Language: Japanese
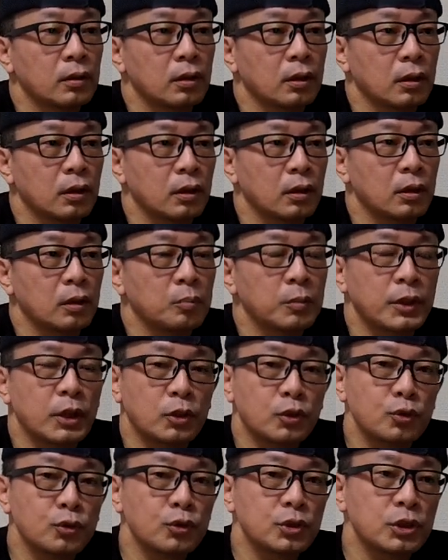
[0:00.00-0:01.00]
えーま
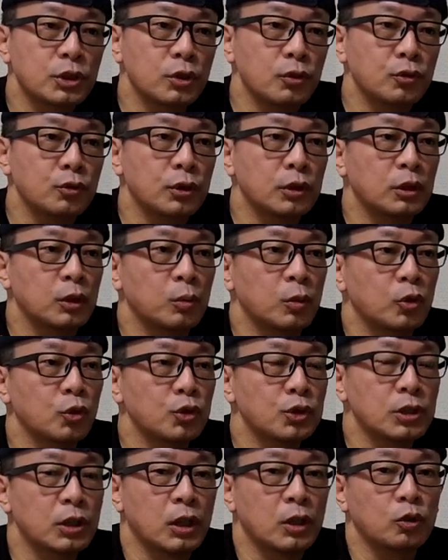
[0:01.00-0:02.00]
あ、野球知ってる人だったら
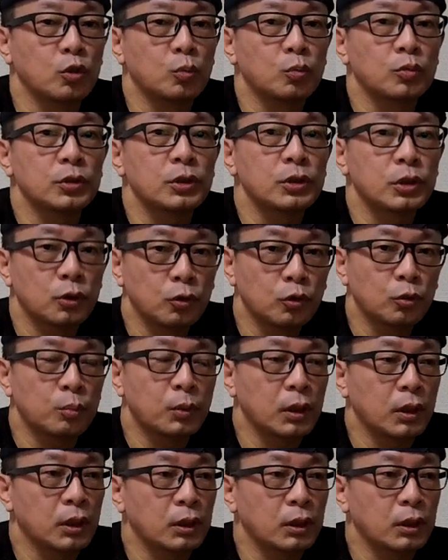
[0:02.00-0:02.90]
よしってあると思うんですけど、まあ、